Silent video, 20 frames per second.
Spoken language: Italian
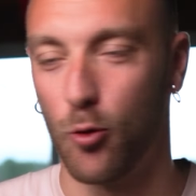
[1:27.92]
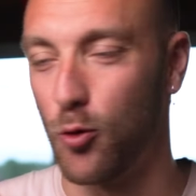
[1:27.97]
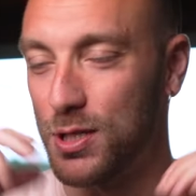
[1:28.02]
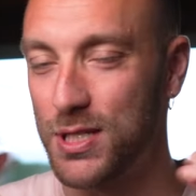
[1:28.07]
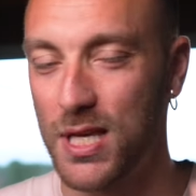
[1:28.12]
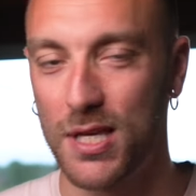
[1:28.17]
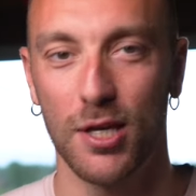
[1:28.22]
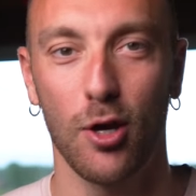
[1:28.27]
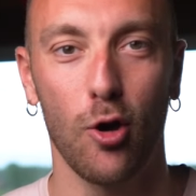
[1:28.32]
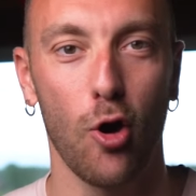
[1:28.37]

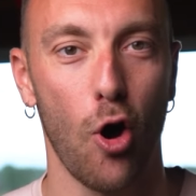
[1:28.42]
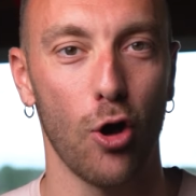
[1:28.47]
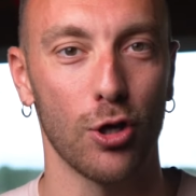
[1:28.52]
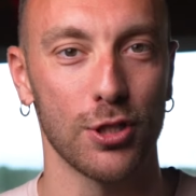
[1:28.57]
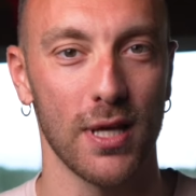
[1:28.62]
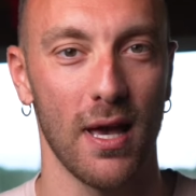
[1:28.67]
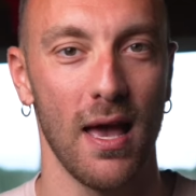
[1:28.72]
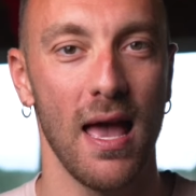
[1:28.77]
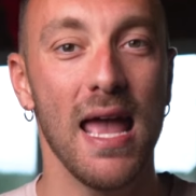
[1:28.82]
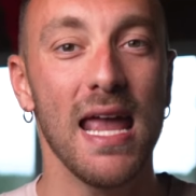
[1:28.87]
qualsiasi
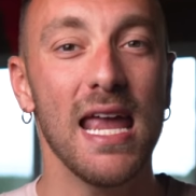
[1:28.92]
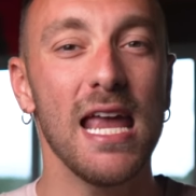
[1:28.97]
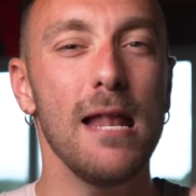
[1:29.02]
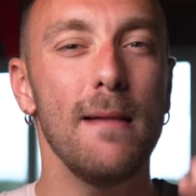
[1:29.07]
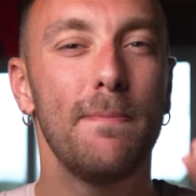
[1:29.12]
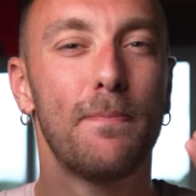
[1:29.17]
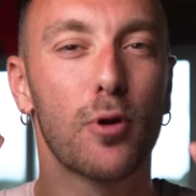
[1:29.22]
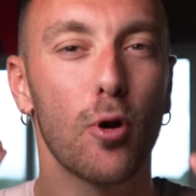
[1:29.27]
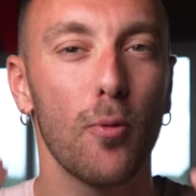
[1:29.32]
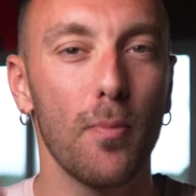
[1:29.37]
cosa,
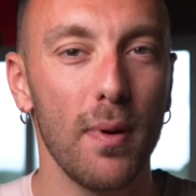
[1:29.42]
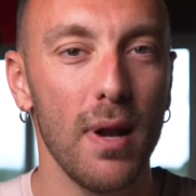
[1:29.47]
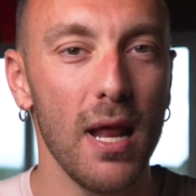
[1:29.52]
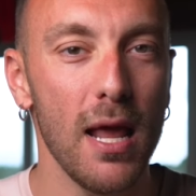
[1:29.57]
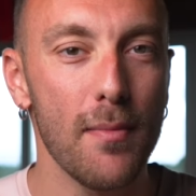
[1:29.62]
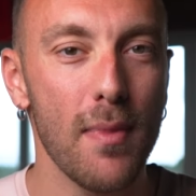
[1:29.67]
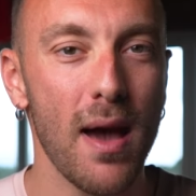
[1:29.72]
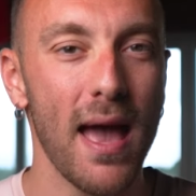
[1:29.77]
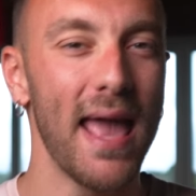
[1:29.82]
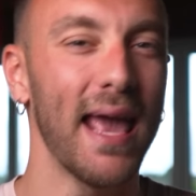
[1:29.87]
il
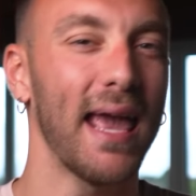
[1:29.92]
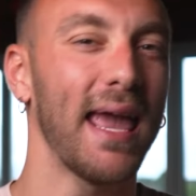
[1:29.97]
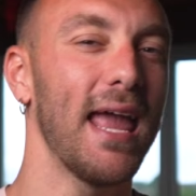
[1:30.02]
problema è